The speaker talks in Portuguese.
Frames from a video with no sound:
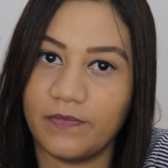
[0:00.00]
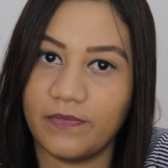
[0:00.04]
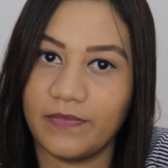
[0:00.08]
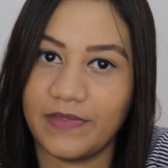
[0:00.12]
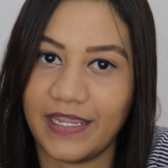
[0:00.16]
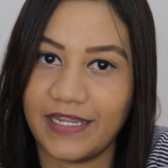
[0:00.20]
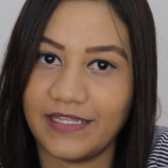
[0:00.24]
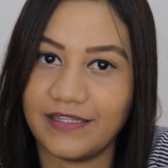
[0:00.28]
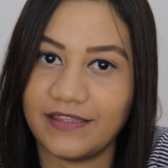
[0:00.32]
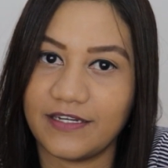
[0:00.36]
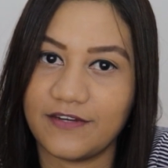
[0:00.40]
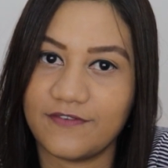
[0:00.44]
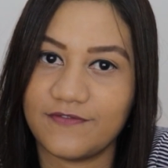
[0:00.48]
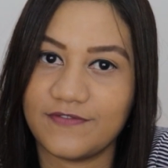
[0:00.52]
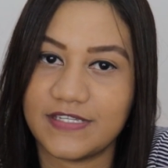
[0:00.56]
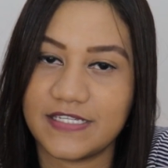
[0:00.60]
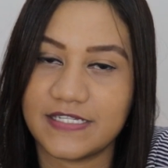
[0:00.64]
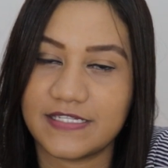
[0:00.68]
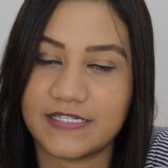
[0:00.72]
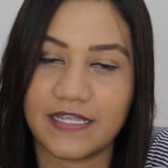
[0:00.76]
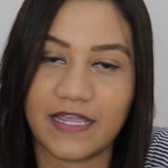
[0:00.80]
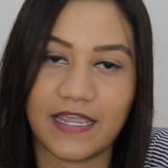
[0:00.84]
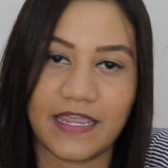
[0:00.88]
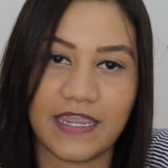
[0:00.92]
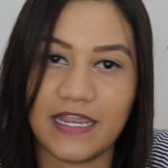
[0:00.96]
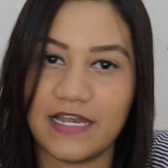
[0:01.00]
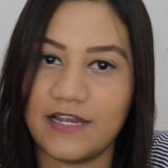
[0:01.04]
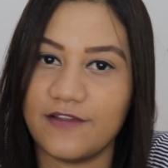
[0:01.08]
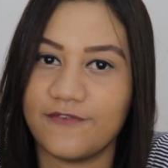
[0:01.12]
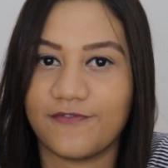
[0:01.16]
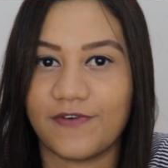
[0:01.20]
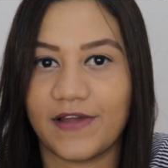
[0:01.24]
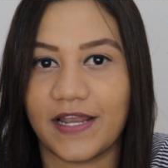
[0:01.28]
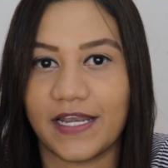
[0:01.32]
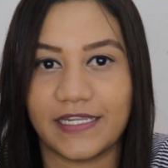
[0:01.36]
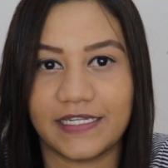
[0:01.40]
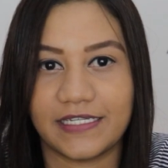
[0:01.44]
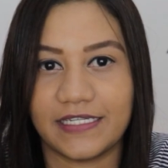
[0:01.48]
Na entrevista, ele
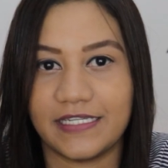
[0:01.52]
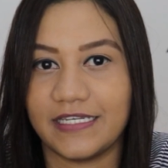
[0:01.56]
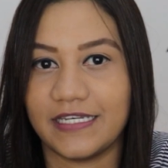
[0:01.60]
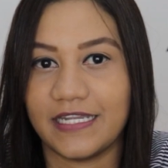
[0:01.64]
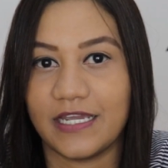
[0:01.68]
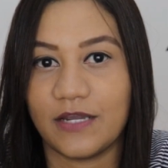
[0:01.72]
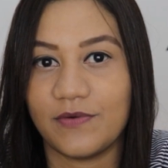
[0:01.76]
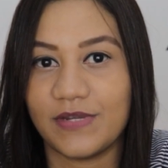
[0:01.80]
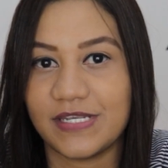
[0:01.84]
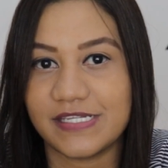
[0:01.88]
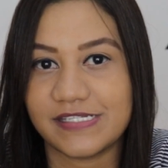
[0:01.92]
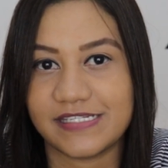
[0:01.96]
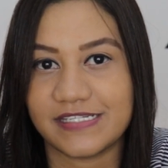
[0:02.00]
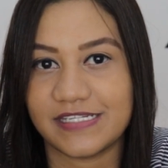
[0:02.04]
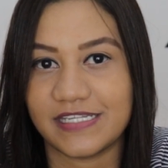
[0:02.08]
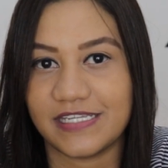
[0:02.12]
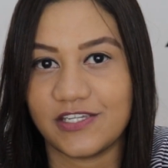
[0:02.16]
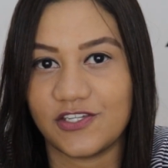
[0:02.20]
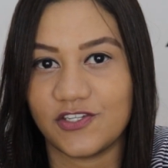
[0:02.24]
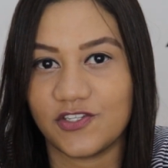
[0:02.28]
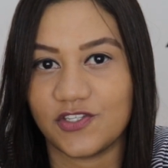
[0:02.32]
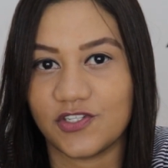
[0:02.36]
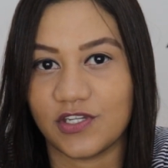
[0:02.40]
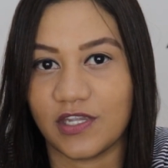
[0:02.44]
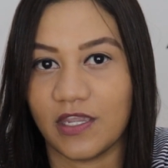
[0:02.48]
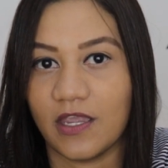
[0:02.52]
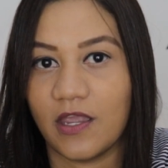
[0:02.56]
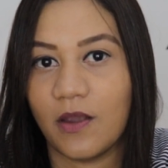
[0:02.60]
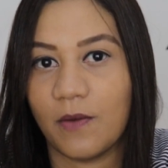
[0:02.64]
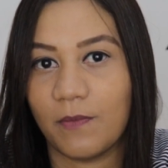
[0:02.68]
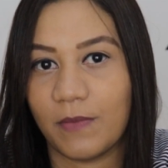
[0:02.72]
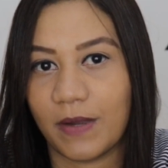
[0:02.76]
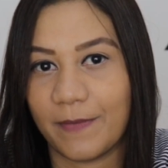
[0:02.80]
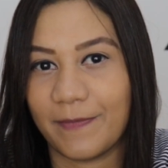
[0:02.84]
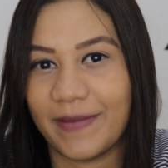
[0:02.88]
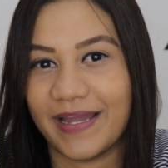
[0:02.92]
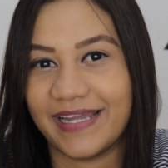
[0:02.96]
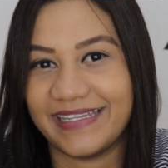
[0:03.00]
fala que não existe
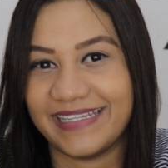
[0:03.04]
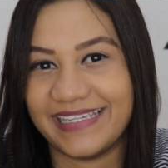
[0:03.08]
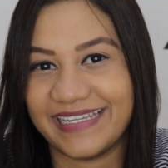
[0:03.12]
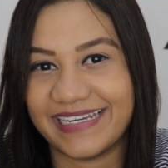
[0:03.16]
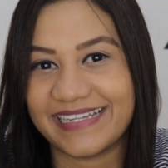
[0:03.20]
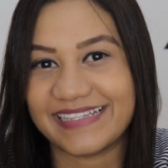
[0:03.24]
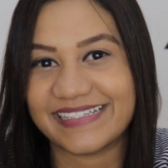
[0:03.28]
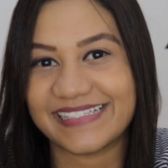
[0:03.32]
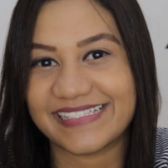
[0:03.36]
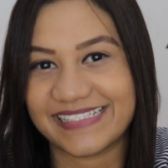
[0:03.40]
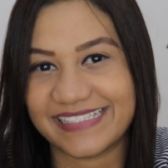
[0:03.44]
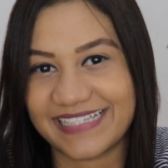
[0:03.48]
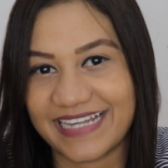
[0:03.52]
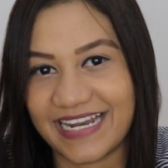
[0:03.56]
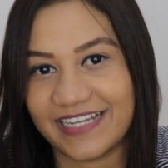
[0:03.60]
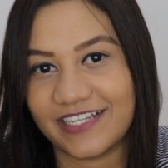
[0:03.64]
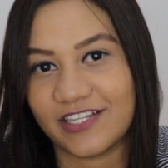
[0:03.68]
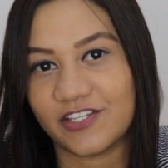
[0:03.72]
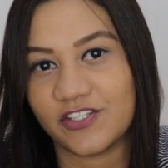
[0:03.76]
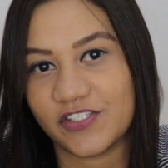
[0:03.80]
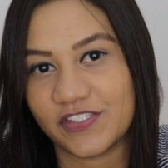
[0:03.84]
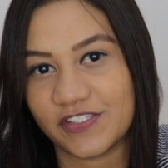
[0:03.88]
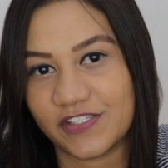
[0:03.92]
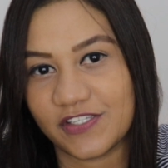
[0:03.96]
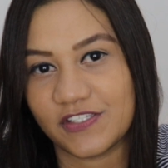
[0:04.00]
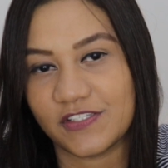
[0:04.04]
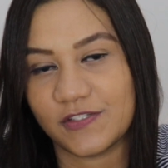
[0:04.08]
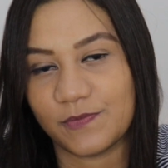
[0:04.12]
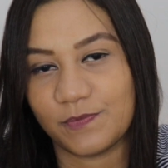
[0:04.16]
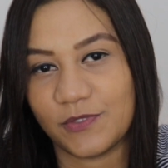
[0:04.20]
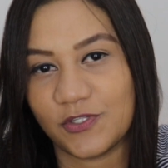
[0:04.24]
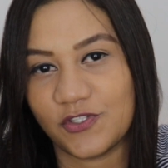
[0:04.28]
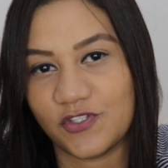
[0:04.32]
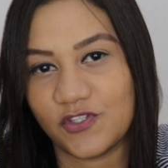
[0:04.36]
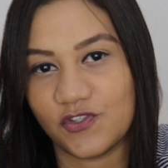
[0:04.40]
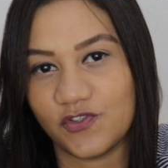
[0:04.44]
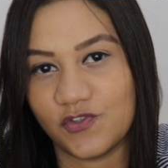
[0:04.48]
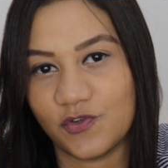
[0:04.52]
uma maneira certa de se
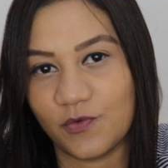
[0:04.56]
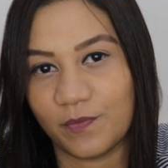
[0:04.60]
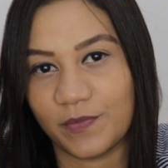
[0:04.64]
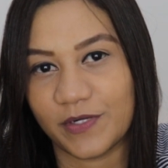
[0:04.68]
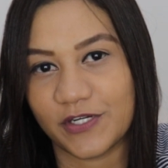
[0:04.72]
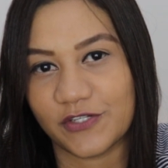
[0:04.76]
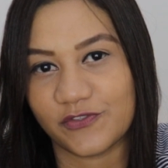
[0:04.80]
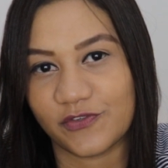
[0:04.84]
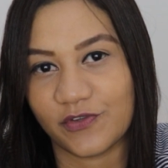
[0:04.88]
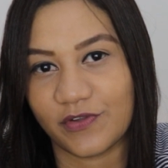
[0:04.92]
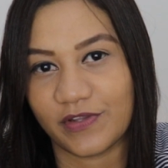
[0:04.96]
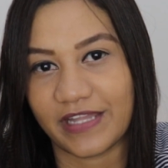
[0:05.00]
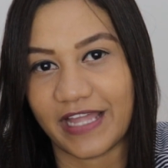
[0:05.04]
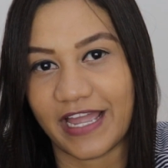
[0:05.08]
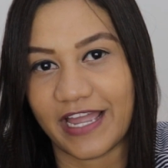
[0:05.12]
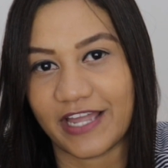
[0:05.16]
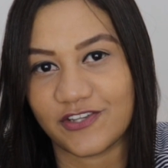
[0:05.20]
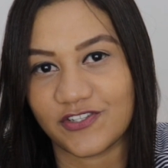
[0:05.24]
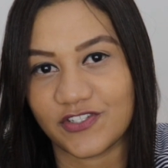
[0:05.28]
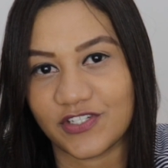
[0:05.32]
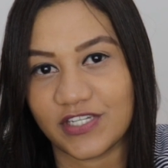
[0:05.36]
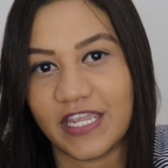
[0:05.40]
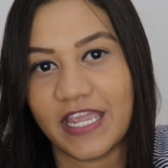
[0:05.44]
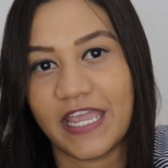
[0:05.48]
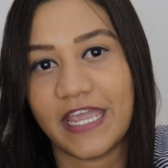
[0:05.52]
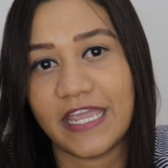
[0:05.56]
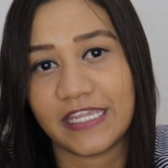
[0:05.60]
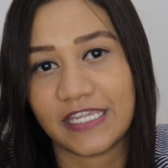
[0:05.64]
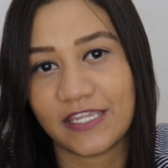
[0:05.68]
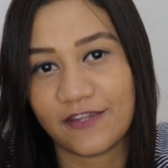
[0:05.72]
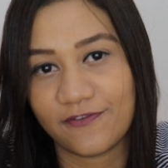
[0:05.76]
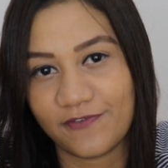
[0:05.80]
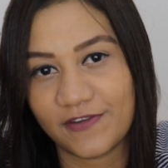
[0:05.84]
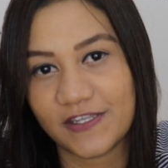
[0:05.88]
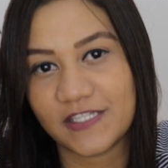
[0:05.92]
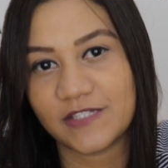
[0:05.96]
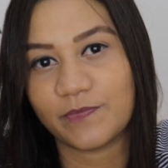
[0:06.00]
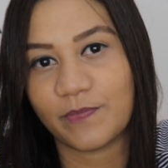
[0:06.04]
despedir de um personagem
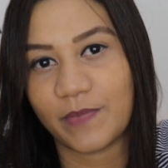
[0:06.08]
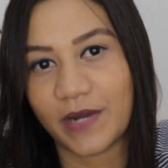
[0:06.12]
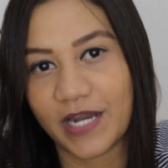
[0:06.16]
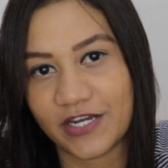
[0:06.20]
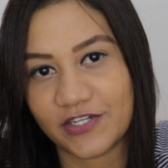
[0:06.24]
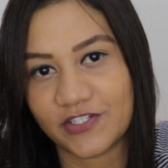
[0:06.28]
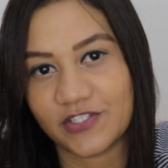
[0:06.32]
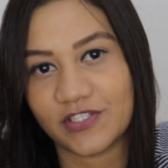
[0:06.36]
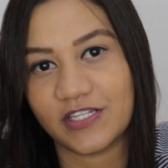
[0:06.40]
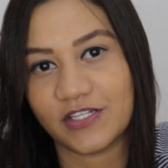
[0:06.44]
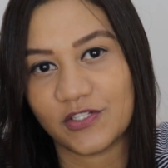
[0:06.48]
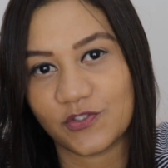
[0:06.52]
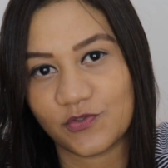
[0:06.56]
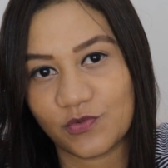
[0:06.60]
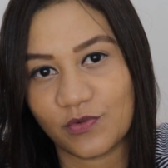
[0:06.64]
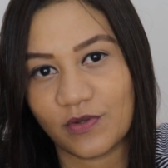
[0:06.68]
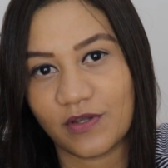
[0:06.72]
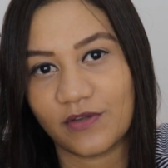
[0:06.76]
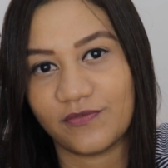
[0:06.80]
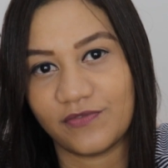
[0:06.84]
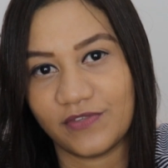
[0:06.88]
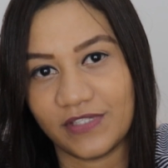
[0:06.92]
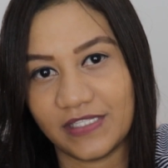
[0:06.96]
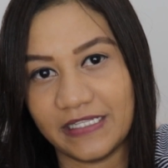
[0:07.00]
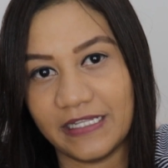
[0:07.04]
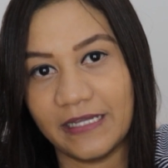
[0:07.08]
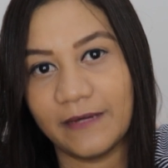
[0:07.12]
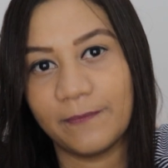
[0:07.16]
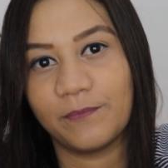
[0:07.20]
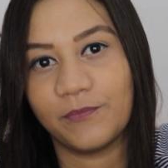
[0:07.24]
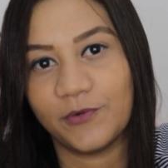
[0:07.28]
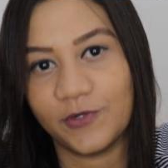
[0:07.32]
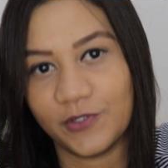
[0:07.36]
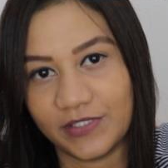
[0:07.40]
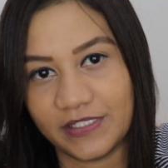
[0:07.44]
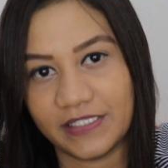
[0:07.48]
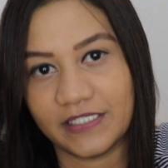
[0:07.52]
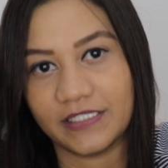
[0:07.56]
que fez parte da sua vida
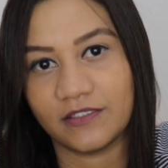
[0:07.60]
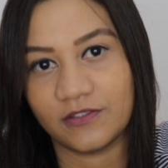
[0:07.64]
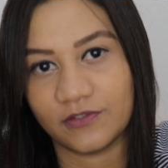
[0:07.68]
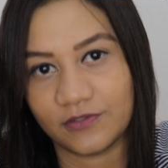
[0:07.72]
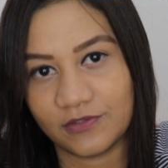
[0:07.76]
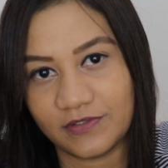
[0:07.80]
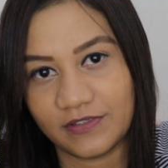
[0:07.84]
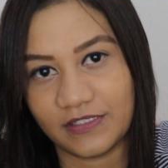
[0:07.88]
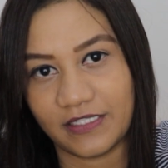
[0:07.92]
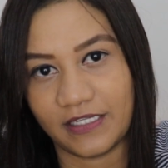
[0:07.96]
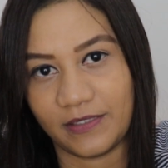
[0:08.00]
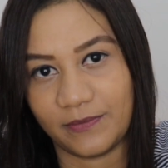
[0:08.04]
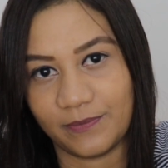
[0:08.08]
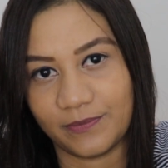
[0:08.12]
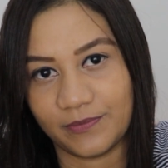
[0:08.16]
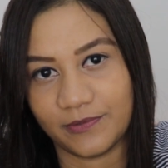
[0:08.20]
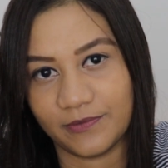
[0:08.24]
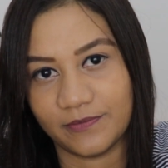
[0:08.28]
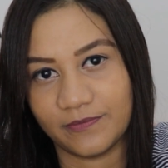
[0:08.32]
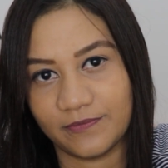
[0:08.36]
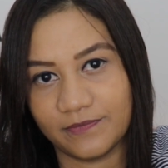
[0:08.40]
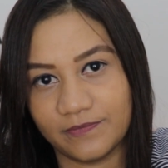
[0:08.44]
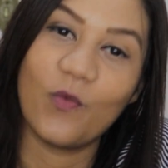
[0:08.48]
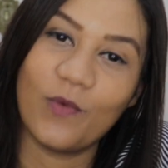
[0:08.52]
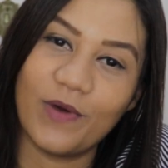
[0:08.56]
por tanto tempo.